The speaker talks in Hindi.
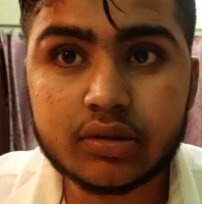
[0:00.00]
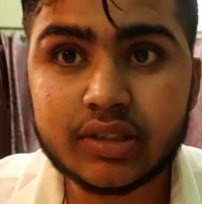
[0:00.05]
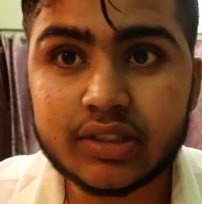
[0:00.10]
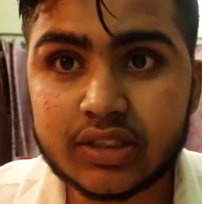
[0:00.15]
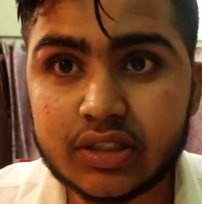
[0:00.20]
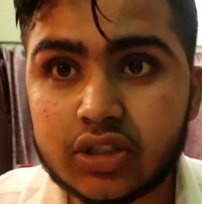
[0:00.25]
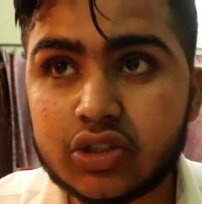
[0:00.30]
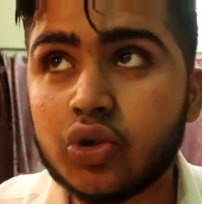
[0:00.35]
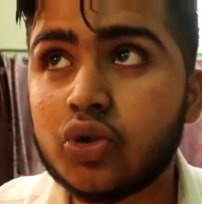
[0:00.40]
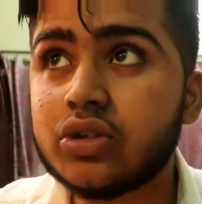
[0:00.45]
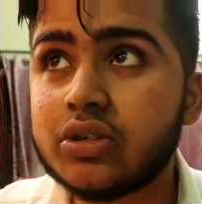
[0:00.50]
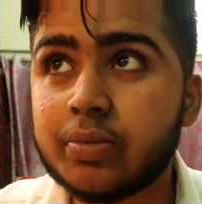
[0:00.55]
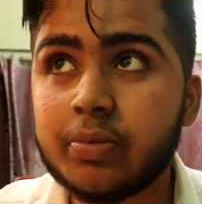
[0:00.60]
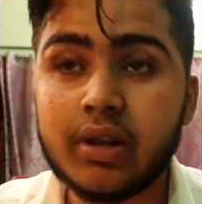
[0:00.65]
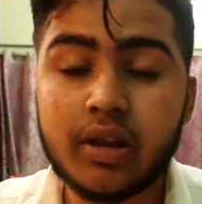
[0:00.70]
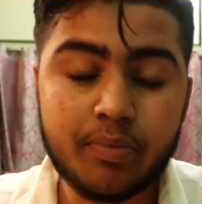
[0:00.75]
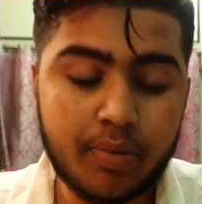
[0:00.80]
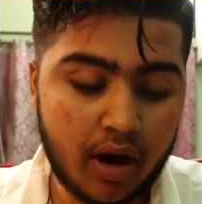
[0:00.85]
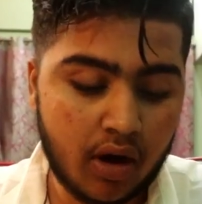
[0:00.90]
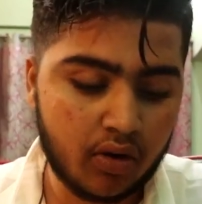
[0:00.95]
सोच भी
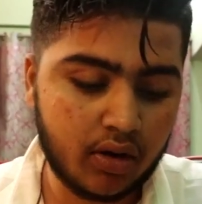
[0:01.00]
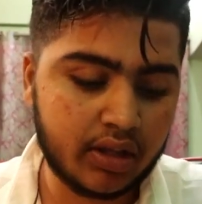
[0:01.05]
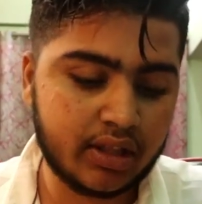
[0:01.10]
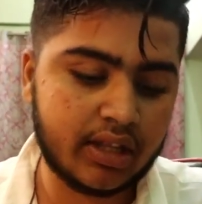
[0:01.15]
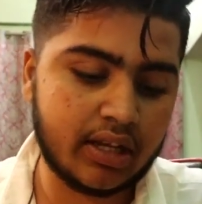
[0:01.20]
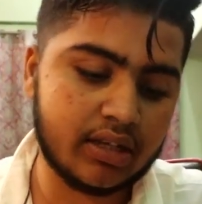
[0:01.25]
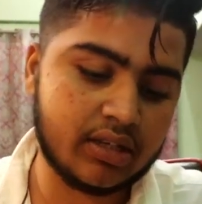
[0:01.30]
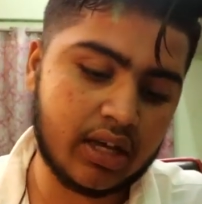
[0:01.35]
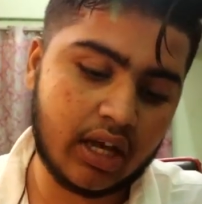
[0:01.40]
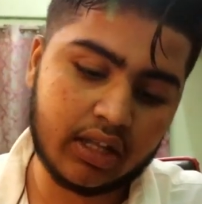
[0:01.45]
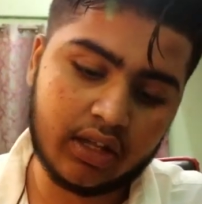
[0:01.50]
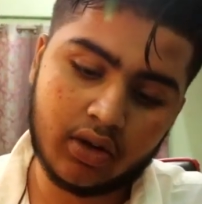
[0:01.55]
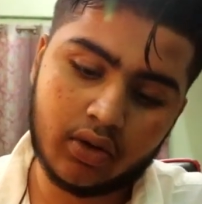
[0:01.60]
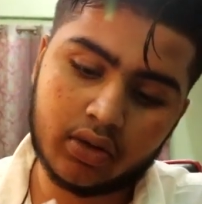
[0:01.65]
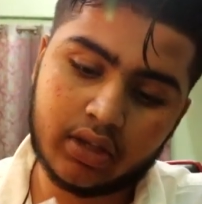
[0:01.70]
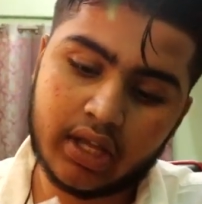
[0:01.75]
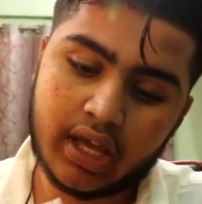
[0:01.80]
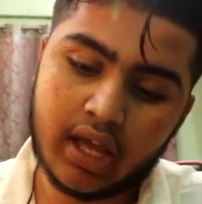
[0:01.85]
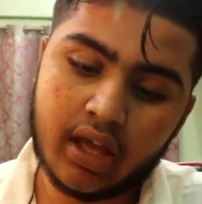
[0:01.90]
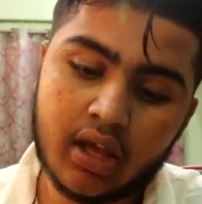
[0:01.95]
नहीं पाओगे इतना ज़्यादा
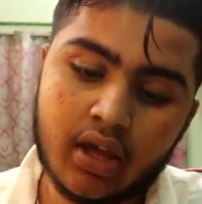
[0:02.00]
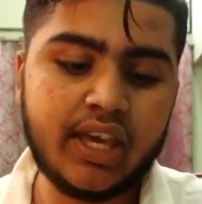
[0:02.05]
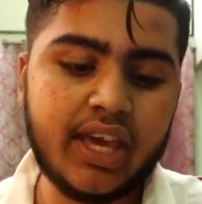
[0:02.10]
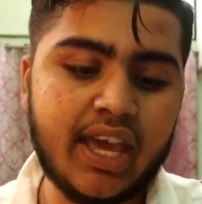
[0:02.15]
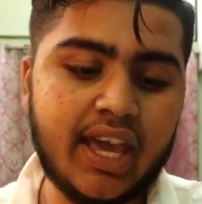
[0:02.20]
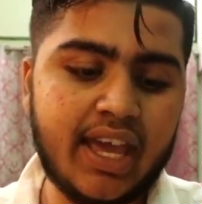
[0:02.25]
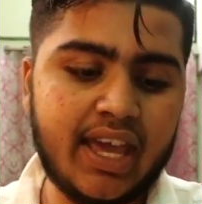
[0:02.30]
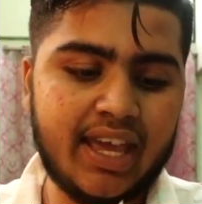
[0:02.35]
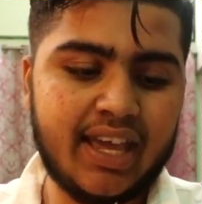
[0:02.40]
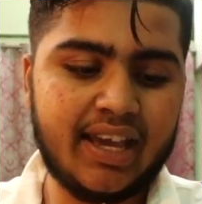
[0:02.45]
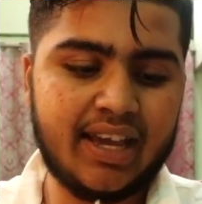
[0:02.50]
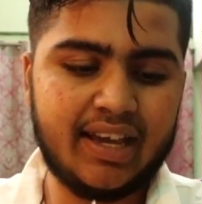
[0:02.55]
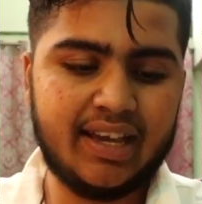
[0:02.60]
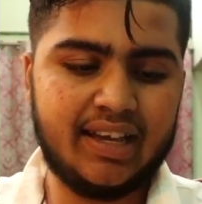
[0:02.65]
होता है ये है